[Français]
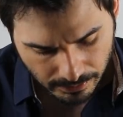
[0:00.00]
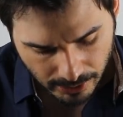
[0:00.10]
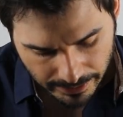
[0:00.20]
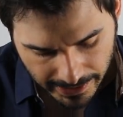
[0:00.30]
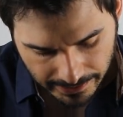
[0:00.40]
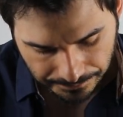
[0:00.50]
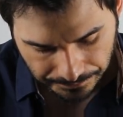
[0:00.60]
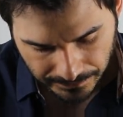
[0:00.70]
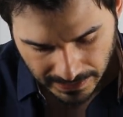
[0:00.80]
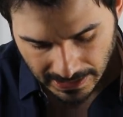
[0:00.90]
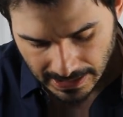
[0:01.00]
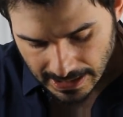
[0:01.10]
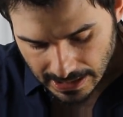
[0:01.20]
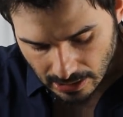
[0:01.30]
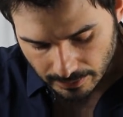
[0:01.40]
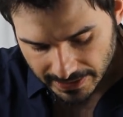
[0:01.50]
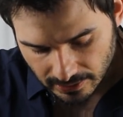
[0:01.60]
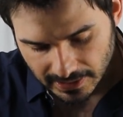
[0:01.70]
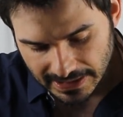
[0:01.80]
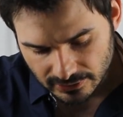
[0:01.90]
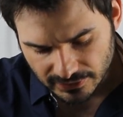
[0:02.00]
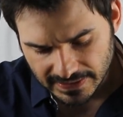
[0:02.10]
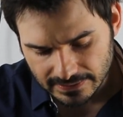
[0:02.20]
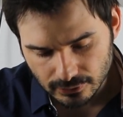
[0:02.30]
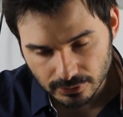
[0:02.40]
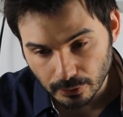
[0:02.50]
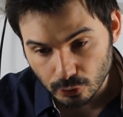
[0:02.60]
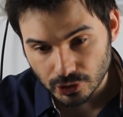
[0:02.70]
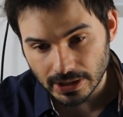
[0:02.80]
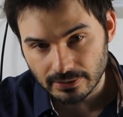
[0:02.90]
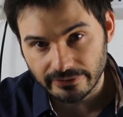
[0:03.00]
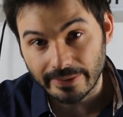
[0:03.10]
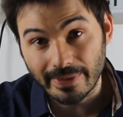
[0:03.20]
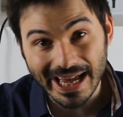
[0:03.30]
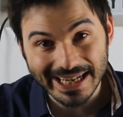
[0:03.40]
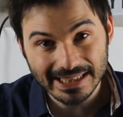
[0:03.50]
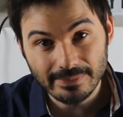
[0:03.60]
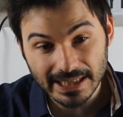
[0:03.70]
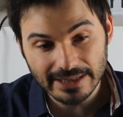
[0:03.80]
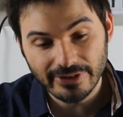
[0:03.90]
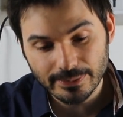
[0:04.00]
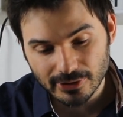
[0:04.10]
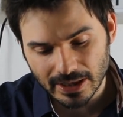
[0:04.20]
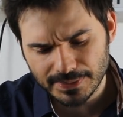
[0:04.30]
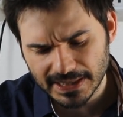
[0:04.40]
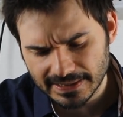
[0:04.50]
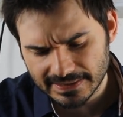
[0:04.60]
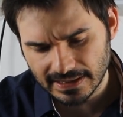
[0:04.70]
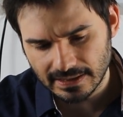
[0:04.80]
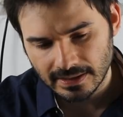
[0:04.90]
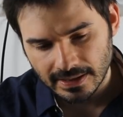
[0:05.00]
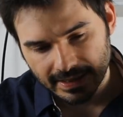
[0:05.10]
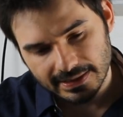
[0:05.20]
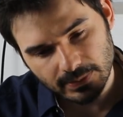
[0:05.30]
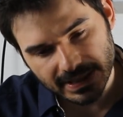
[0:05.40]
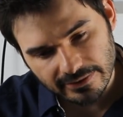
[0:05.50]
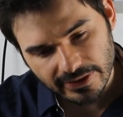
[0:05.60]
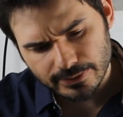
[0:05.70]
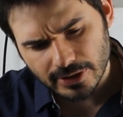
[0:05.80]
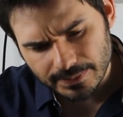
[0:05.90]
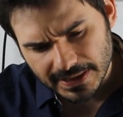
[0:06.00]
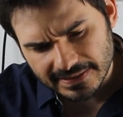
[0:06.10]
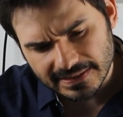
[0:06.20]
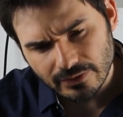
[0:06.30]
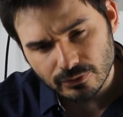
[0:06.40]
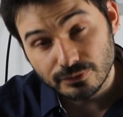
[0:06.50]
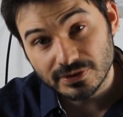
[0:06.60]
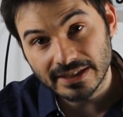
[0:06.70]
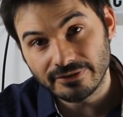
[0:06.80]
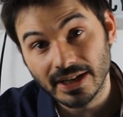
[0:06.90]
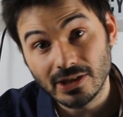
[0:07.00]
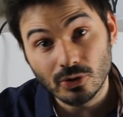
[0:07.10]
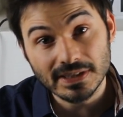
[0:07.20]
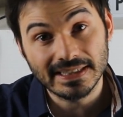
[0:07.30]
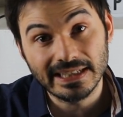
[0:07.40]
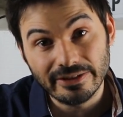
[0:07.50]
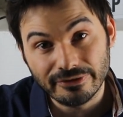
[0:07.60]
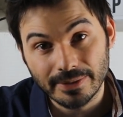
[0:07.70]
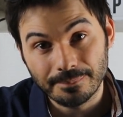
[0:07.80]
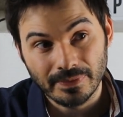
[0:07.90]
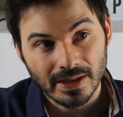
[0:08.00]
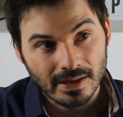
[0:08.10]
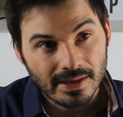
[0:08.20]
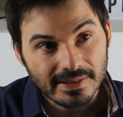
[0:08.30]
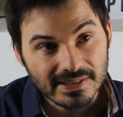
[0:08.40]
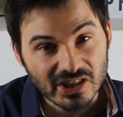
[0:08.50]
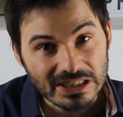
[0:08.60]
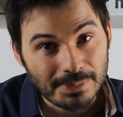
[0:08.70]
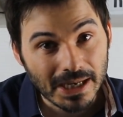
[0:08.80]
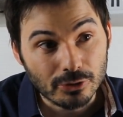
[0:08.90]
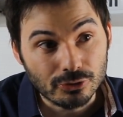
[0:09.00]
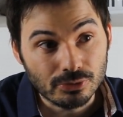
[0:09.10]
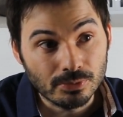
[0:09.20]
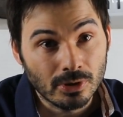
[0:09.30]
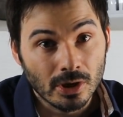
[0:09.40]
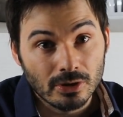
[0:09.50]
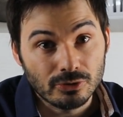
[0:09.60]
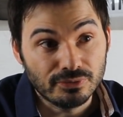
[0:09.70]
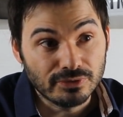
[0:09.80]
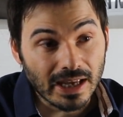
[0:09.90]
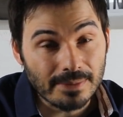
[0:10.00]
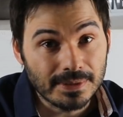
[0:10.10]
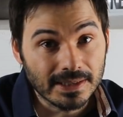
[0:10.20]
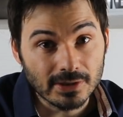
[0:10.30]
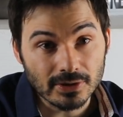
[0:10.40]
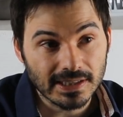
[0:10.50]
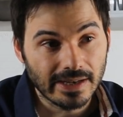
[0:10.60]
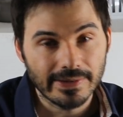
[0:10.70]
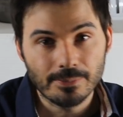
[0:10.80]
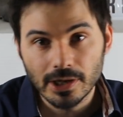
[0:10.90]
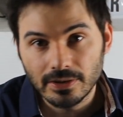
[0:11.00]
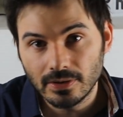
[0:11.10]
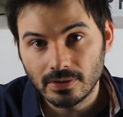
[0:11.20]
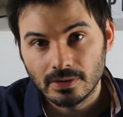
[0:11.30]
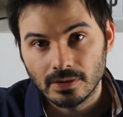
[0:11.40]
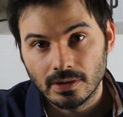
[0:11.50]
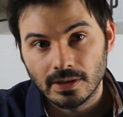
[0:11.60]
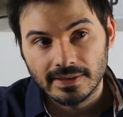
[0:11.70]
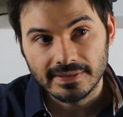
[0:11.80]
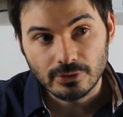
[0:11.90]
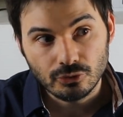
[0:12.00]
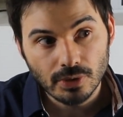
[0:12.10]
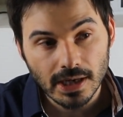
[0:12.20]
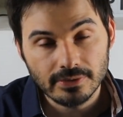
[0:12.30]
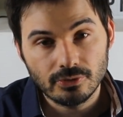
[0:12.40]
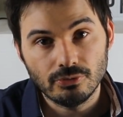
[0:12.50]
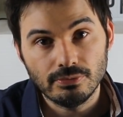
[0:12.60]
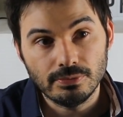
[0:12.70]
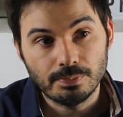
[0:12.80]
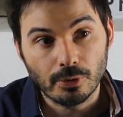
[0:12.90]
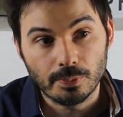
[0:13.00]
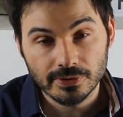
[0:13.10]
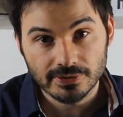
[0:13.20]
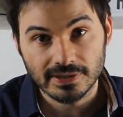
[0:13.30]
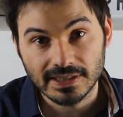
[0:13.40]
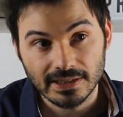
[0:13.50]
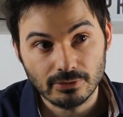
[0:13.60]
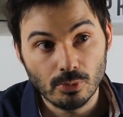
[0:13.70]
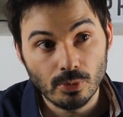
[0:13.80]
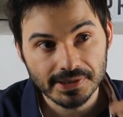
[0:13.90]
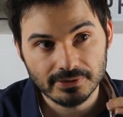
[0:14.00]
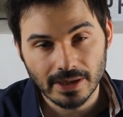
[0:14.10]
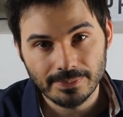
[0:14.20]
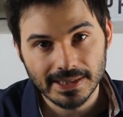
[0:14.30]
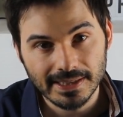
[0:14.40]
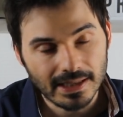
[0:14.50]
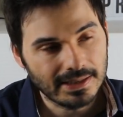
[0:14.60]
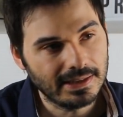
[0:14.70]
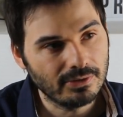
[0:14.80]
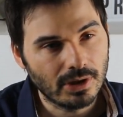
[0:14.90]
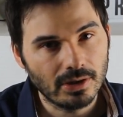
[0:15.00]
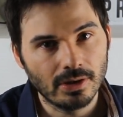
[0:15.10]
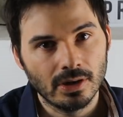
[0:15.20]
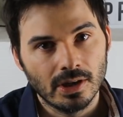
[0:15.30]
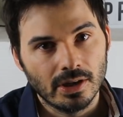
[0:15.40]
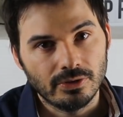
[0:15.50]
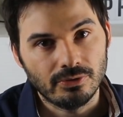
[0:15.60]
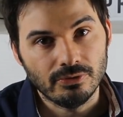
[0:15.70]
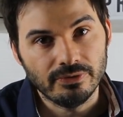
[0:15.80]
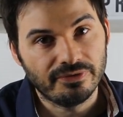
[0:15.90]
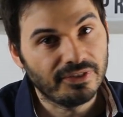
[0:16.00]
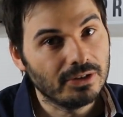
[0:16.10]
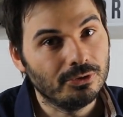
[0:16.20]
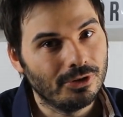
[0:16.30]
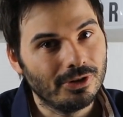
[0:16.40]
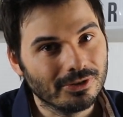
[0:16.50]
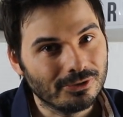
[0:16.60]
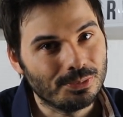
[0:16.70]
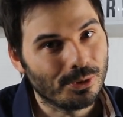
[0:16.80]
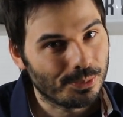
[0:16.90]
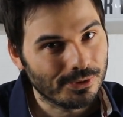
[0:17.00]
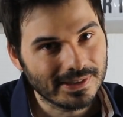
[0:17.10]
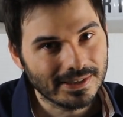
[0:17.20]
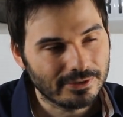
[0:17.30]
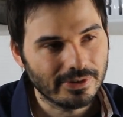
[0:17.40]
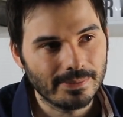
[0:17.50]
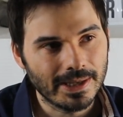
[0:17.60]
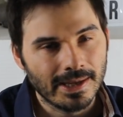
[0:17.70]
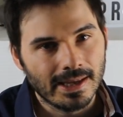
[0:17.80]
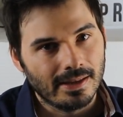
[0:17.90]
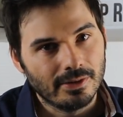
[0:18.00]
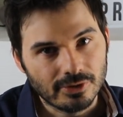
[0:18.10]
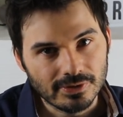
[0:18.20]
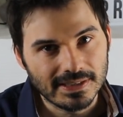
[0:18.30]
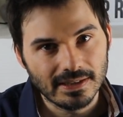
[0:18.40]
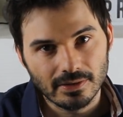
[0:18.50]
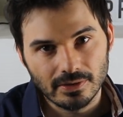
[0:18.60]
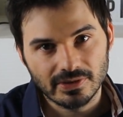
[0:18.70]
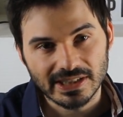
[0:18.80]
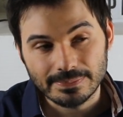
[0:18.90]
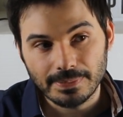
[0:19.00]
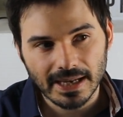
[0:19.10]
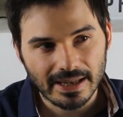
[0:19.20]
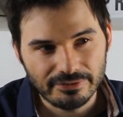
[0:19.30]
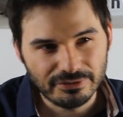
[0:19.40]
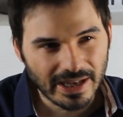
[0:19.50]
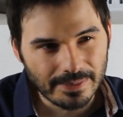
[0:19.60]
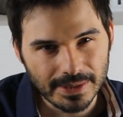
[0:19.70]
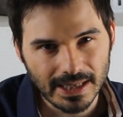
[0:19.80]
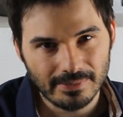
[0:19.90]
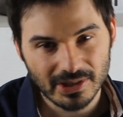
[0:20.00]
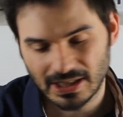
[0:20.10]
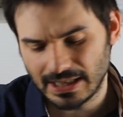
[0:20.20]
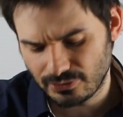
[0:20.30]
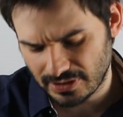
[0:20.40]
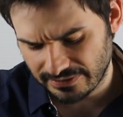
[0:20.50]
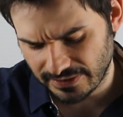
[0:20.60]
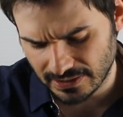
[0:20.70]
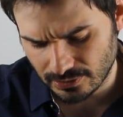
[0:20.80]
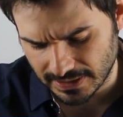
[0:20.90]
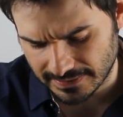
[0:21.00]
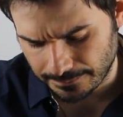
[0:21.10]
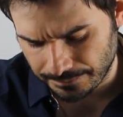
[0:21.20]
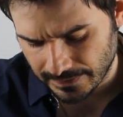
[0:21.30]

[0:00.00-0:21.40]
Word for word: moins belles. Alors maintenant, quelles autres astuces pour coucher avec une femme Arrêtez de mettre les femmes sur un piédestal. Si vous mettez une femme sur un piédestal, vous vous infériorisez de la femme. C'est j'espère que tu, me, tu voudras bien sortir avec moi. Non, c'est toi, tu lui proposes de sortir avec toi, au moins sur un pied d'égalité, ou alors tu lui fais l'honneur de lui proposer, tu vois. Mais se dire euh, j'espère qu'elle voudra bien, machin, là tu t'infériorises.